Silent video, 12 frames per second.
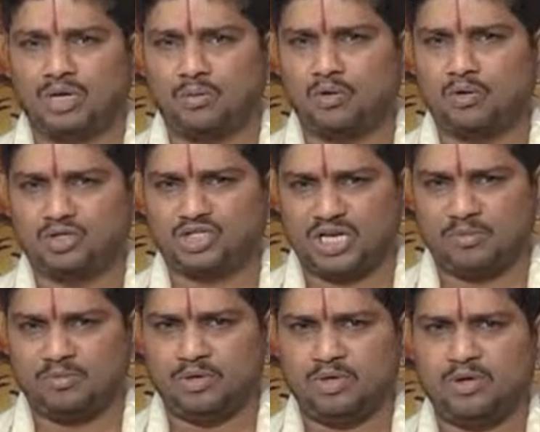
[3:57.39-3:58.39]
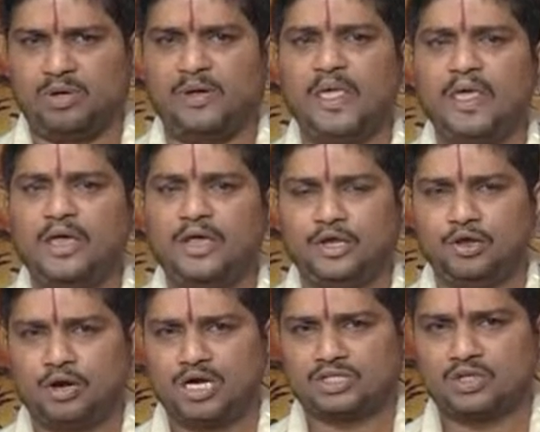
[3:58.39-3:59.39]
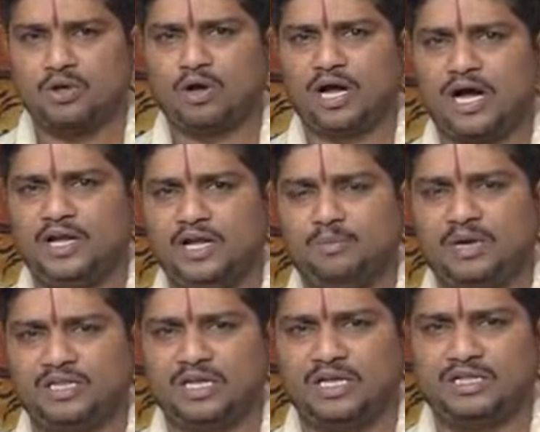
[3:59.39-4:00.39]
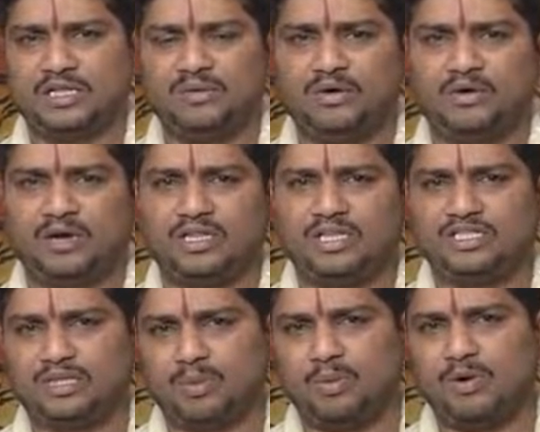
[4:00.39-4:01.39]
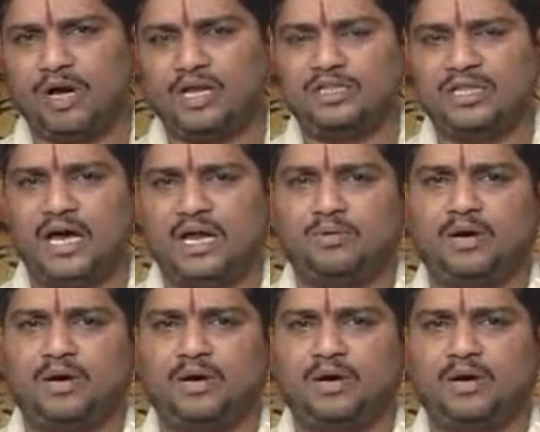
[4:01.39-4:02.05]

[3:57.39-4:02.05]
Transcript: భూషణం ఈ యొక్క శ్లోకాన్ని ప్రతినిత్యం ఎవరైతే జపము కానీ ధ్యానం